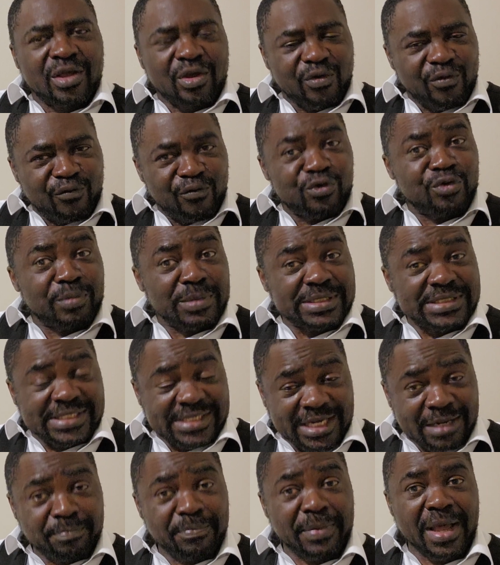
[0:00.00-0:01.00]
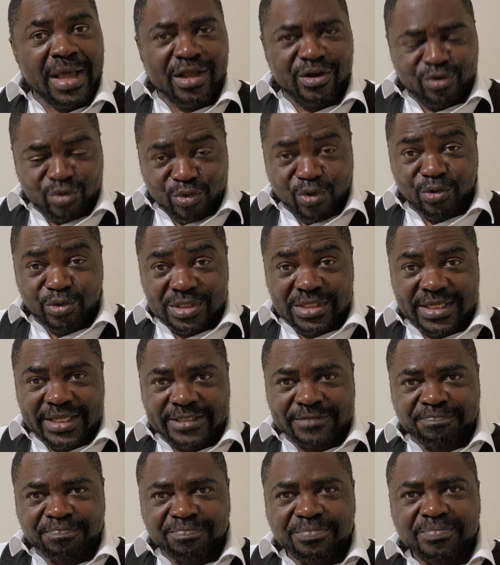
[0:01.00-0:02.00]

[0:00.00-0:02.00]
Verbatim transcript: Vous ne me direz pas le contraire.